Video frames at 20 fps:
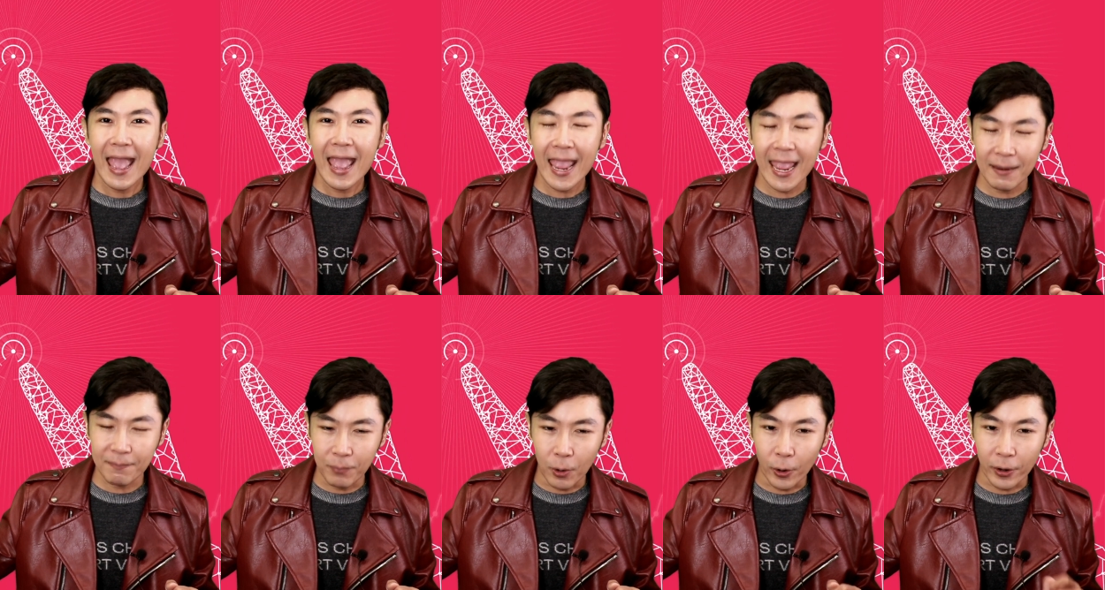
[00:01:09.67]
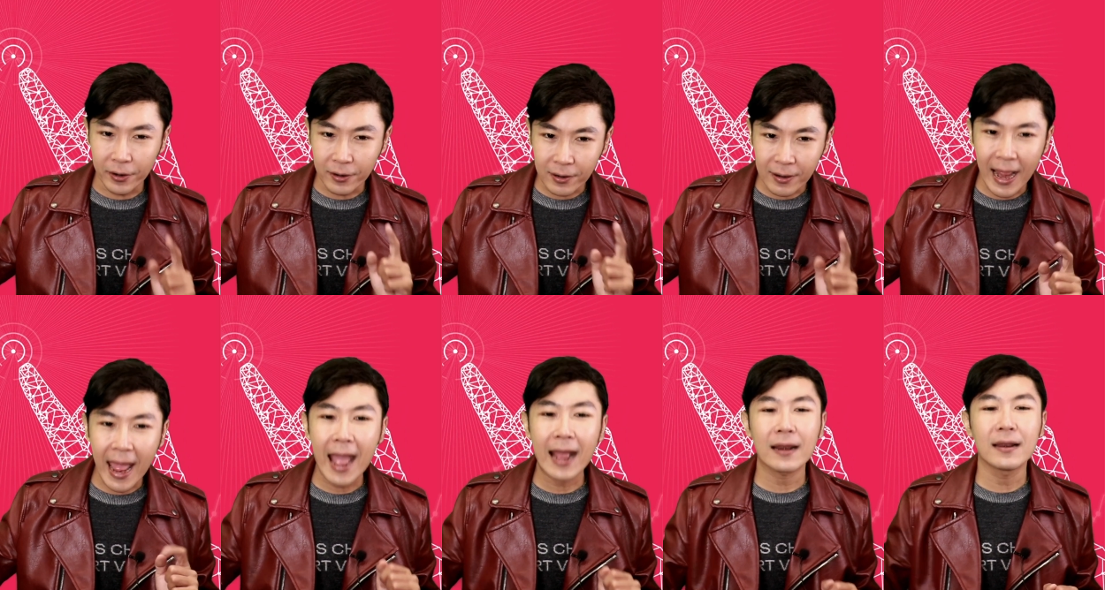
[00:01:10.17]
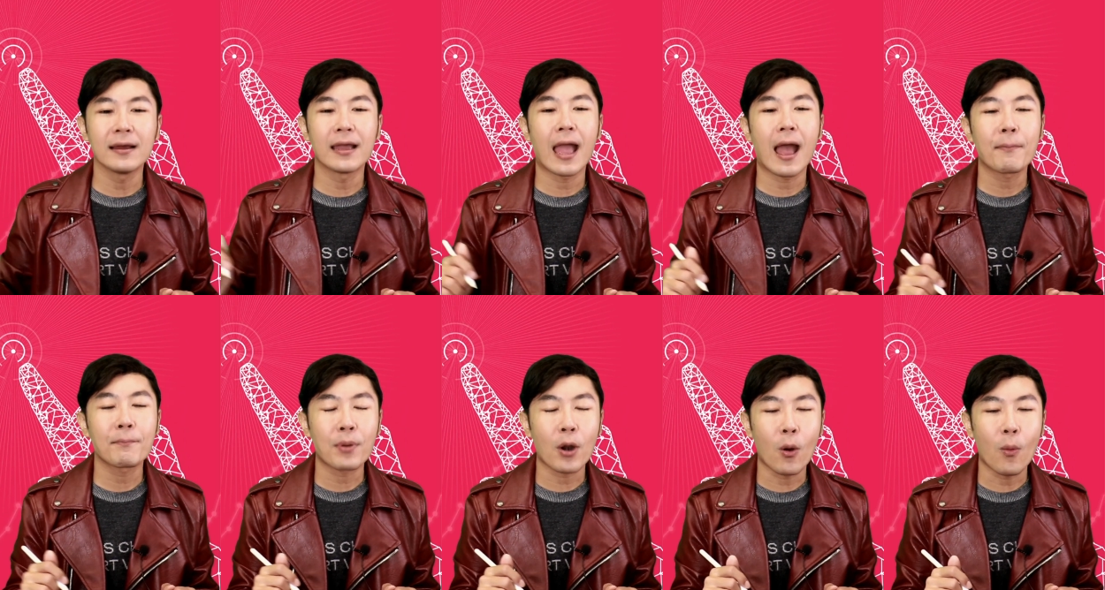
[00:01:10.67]
เหตุผลแรกเลยค
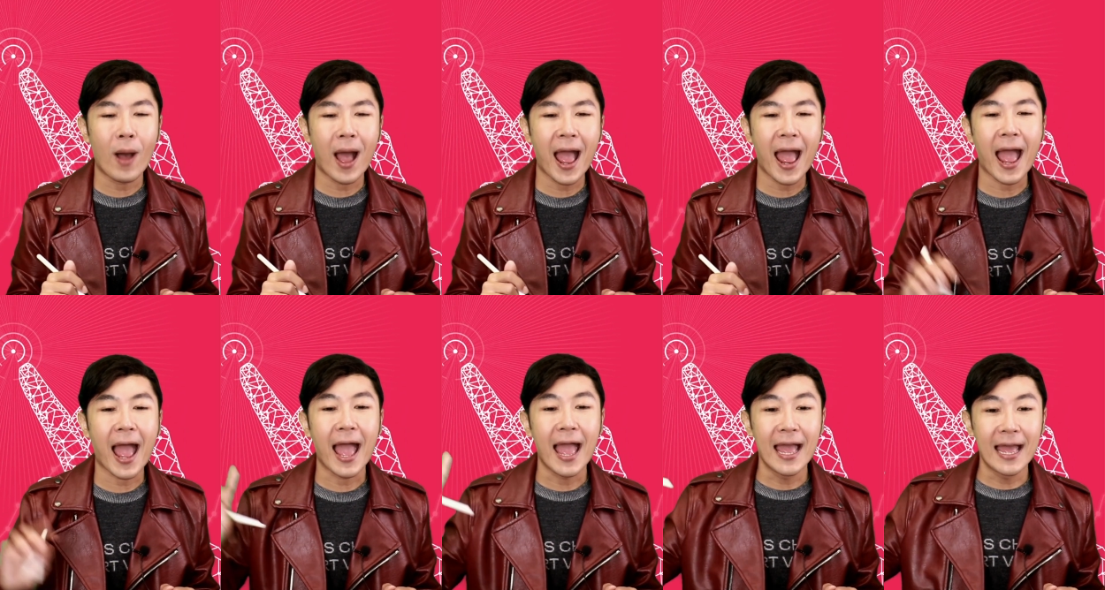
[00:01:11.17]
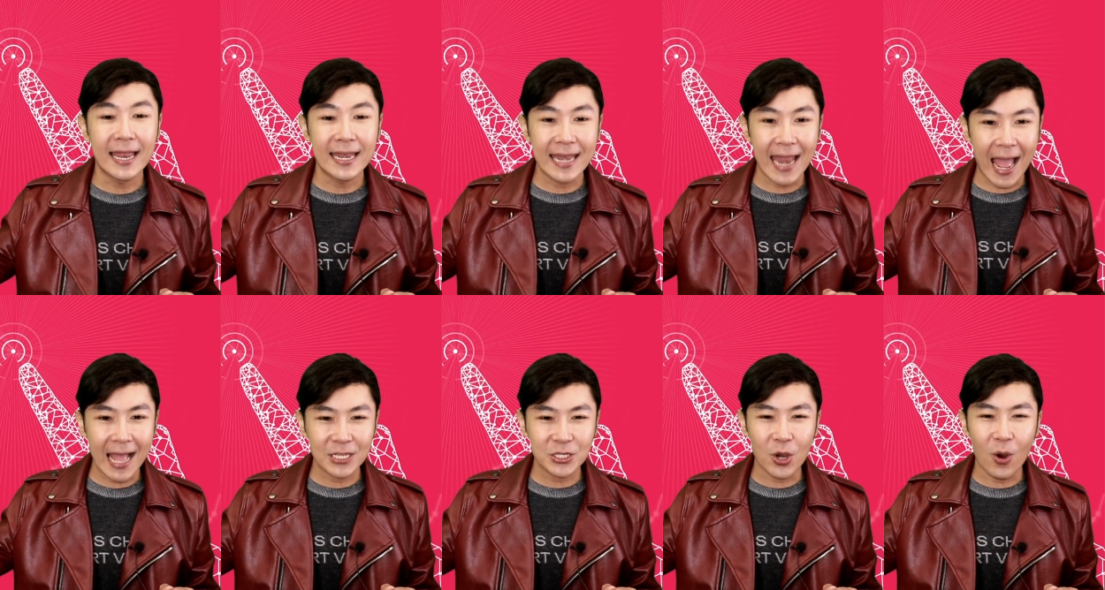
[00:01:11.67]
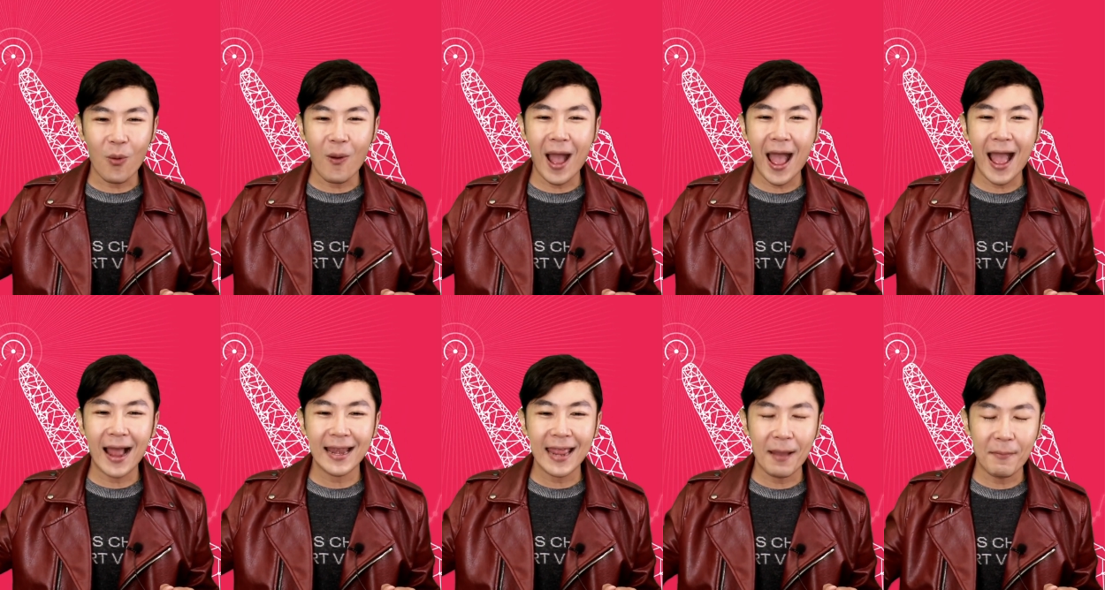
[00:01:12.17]
รับ เพราะว่าหน้าช่อง
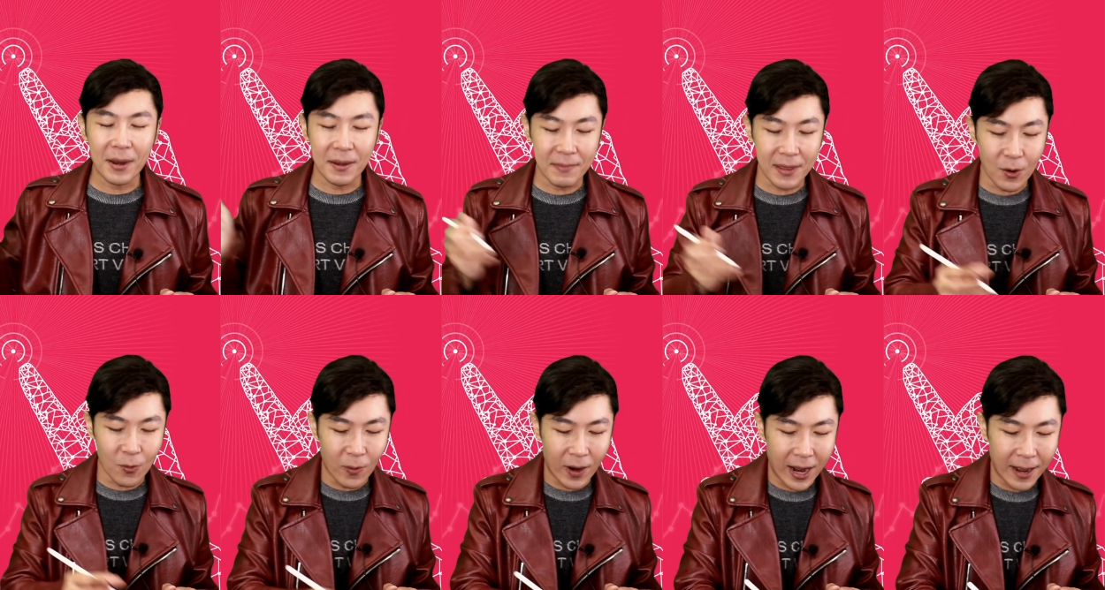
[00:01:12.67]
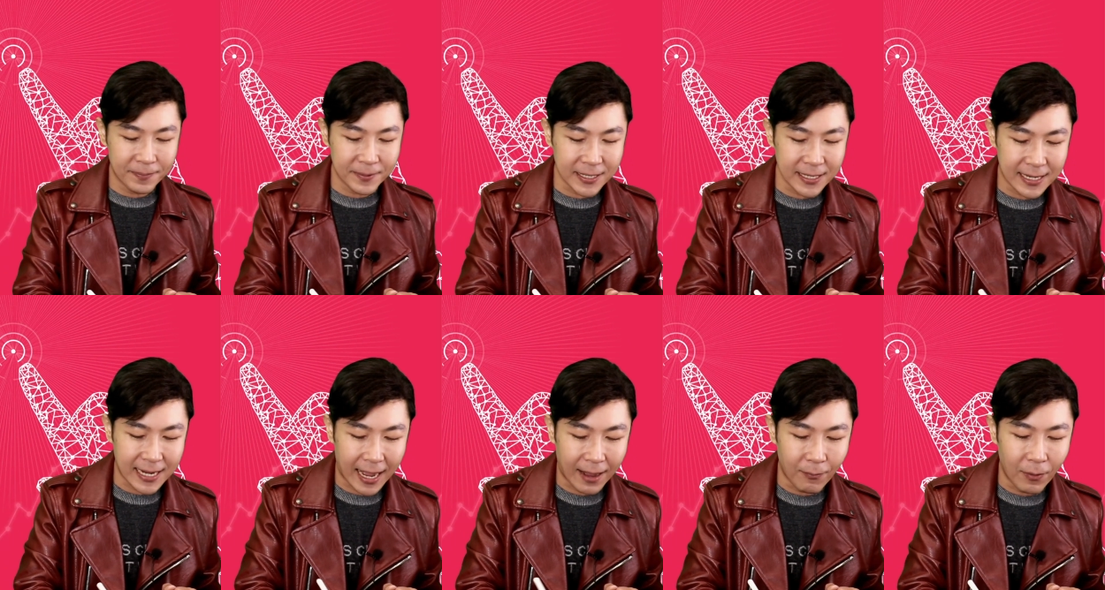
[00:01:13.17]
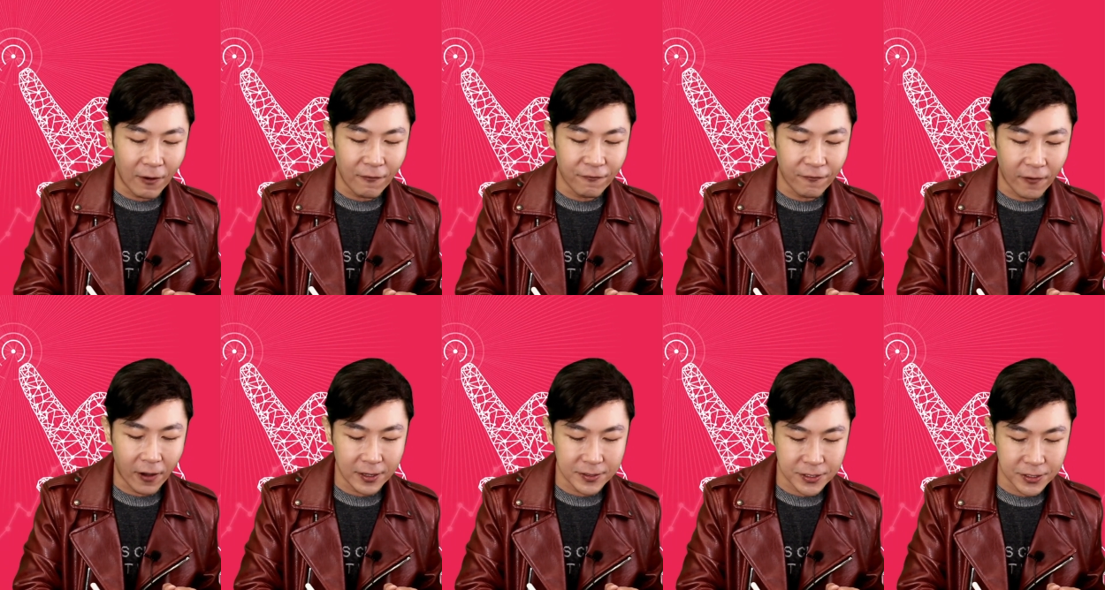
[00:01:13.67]
ว่างเนี่ยมันมี verb คือคำว่า
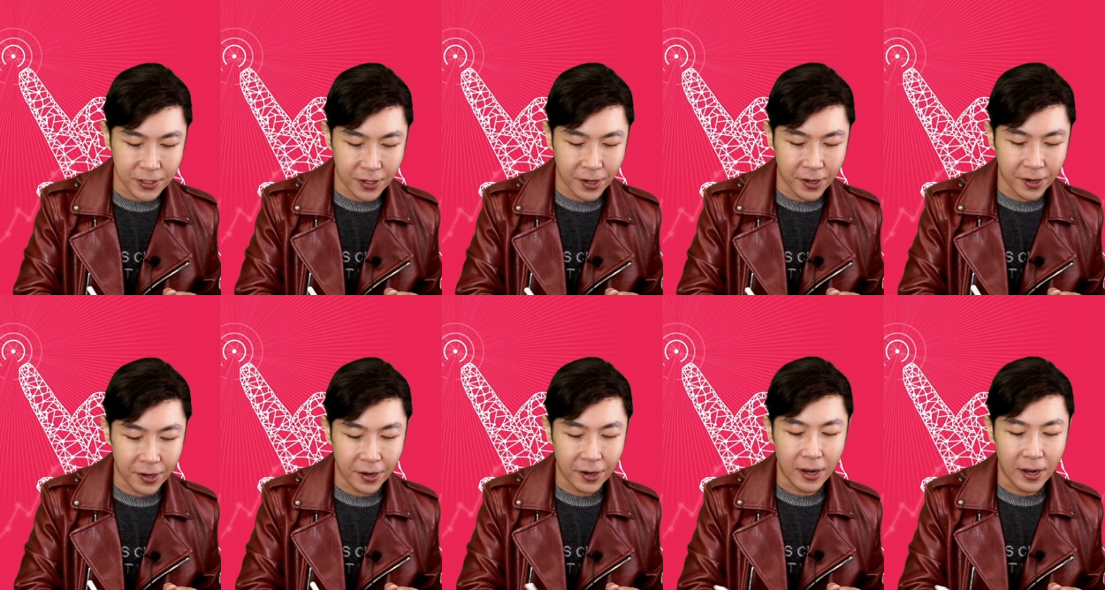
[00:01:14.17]
foster